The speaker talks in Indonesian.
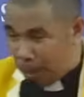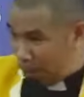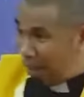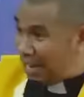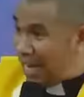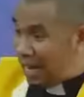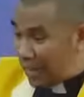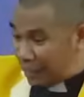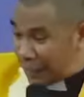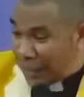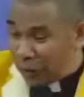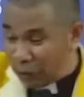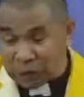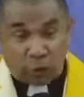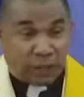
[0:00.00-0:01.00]
Bayangkan
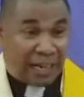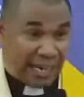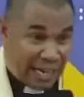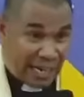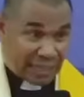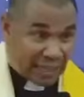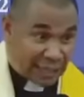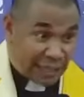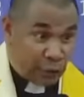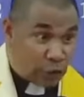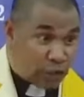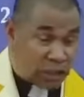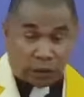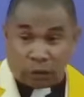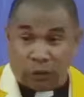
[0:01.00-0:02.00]
kalau itu nenek ada
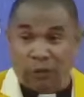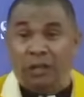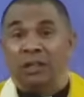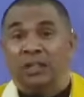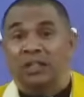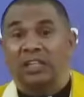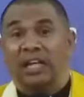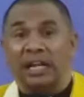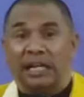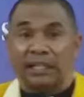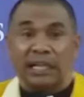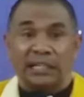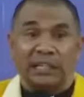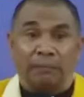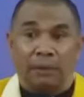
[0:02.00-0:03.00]
tidur situ, saya
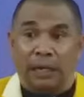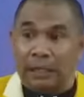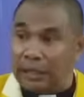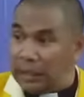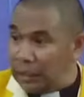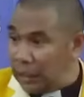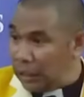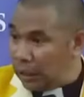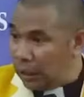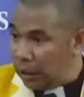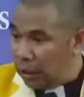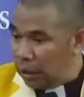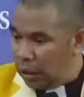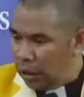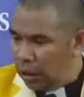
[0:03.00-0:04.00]
datang saya bilang nenek,
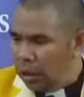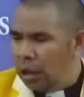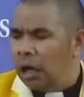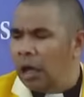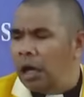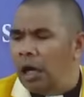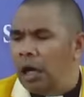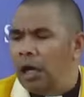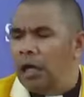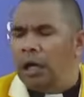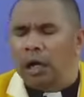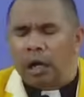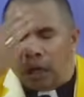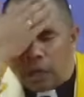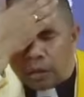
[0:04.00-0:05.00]
ah,
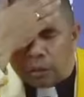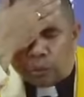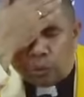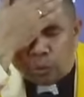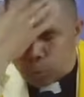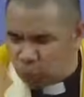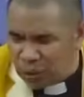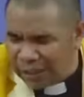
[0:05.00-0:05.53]
aduh